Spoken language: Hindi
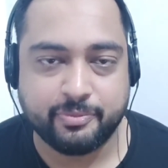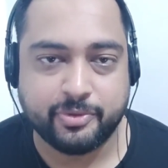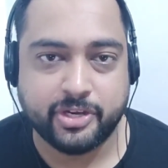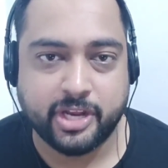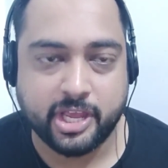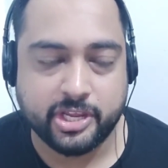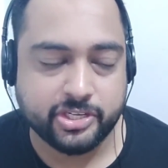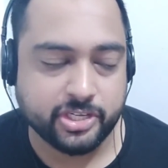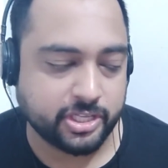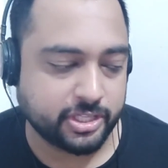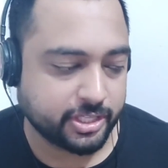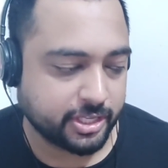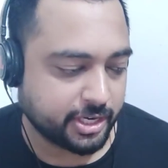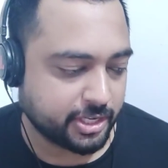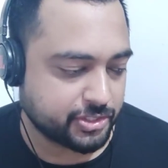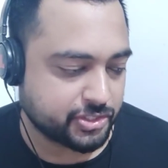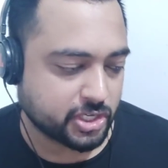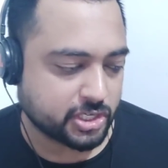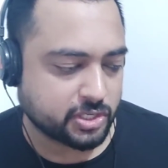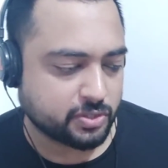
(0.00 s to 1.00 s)
मैं रिएक्शन
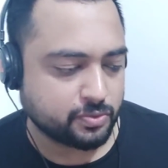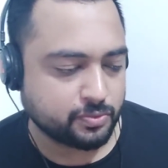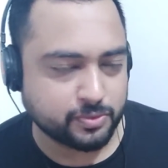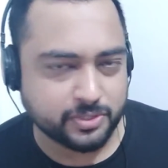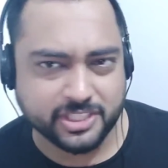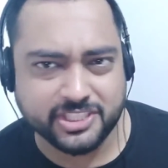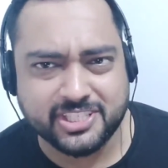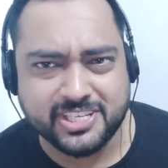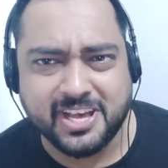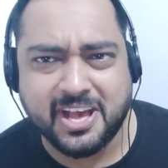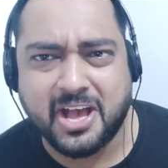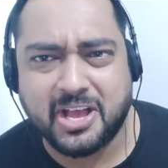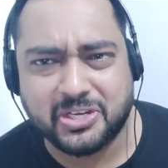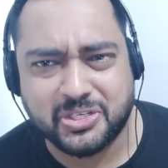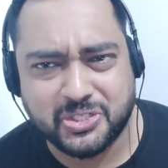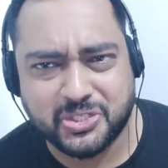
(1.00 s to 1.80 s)
देना चाह रहा हूँ रजा